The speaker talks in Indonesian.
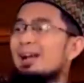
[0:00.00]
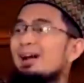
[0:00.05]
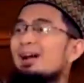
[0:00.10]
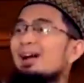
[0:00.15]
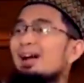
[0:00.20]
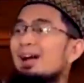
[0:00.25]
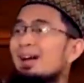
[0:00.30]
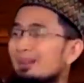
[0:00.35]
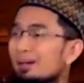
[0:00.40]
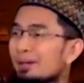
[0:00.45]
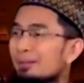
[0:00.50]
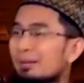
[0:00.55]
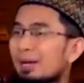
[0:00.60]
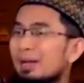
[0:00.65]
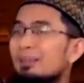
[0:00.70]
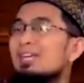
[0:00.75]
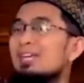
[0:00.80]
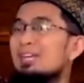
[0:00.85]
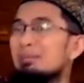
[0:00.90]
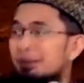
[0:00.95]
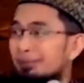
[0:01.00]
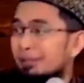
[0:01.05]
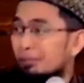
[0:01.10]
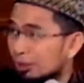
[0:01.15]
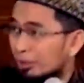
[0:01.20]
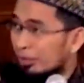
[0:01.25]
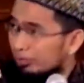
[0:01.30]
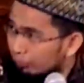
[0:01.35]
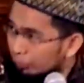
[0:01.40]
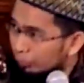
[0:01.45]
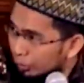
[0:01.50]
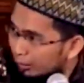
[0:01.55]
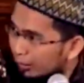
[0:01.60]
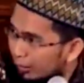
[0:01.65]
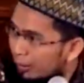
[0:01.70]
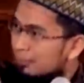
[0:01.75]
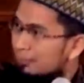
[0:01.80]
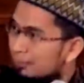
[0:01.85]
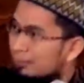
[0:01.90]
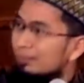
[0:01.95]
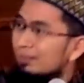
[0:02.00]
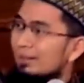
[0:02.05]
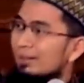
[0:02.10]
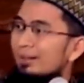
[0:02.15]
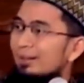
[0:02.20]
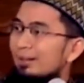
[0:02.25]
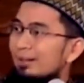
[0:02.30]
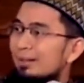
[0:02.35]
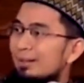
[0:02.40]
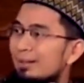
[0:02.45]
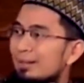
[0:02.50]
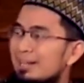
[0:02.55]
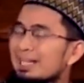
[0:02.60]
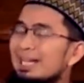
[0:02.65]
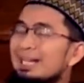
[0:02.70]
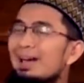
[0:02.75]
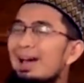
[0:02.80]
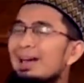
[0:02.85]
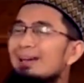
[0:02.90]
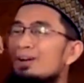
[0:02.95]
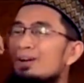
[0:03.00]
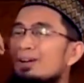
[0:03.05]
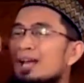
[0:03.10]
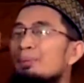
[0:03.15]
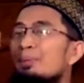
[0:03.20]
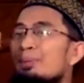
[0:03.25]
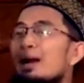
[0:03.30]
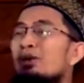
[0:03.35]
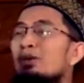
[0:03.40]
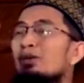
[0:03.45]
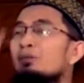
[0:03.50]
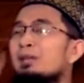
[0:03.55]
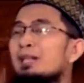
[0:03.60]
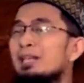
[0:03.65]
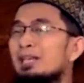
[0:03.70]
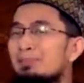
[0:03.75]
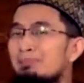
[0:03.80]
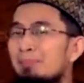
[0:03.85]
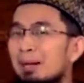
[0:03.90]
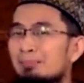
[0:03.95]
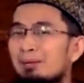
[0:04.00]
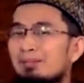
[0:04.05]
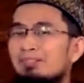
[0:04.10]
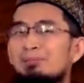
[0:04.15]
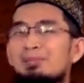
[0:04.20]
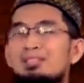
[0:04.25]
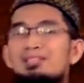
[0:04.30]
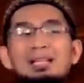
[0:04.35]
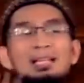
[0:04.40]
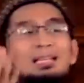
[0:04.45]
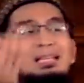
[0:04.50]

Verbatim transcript: haram karena imannya sudah disebutkan. Jadi kalau ada orang mengaku beriman masih mencari yang